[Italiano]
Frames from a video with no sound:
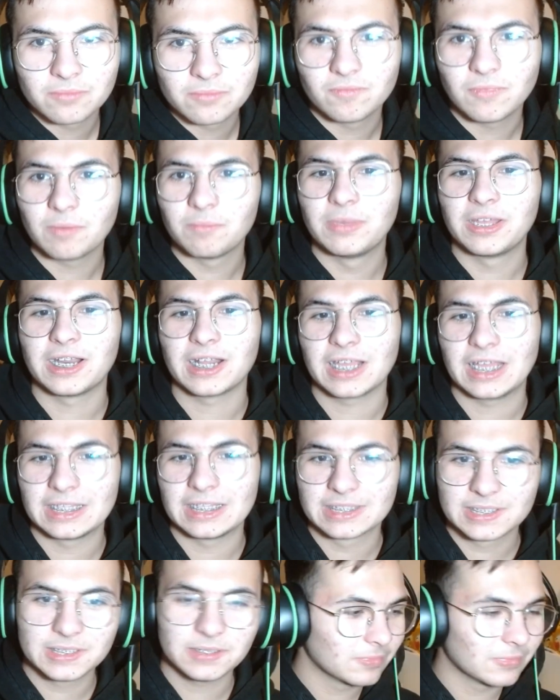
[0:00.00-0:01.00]
Vabbè
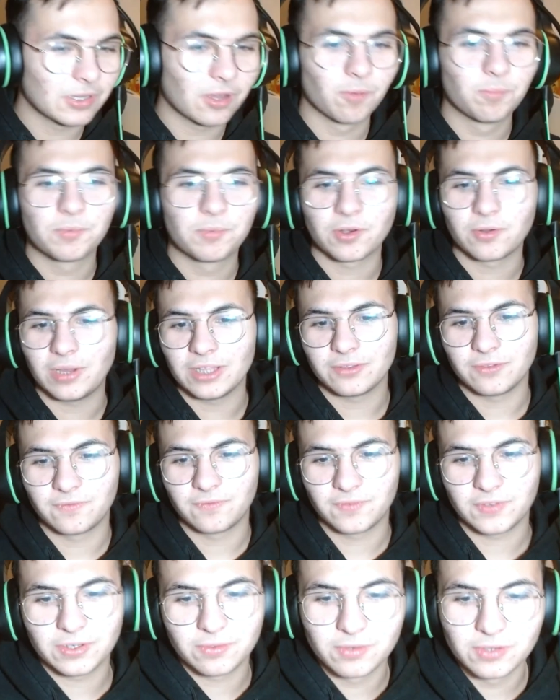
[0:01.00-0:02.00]
ragazzi Ho provato a
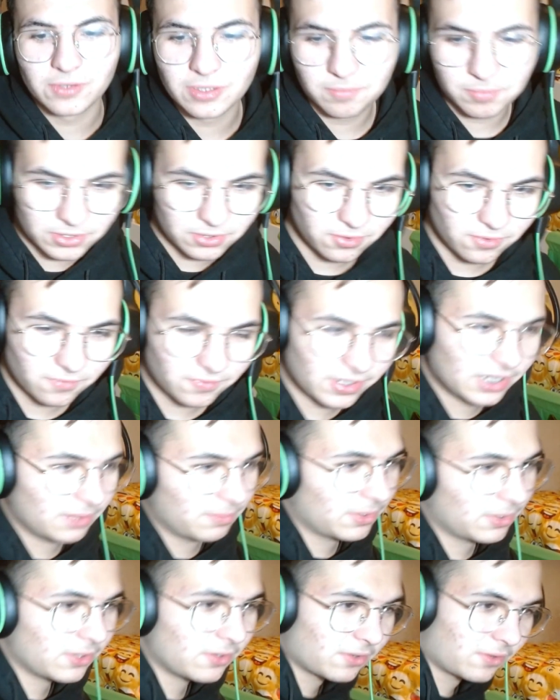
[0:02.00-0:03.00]
fare quello che potevo
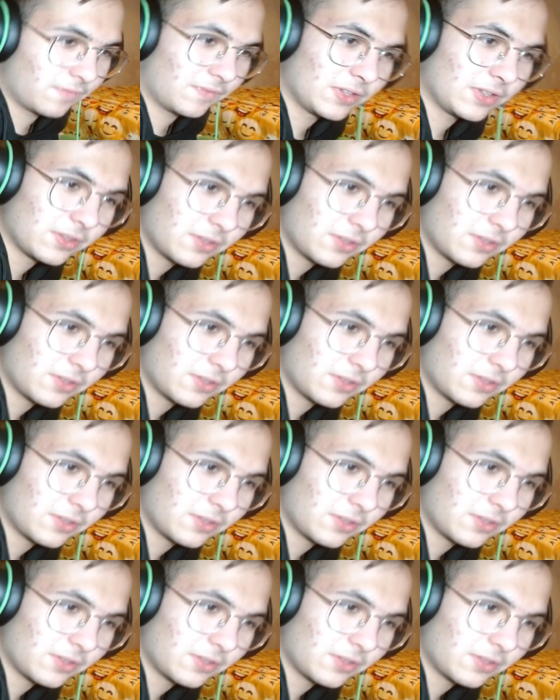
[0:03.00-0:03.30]
fare Però non ho fatto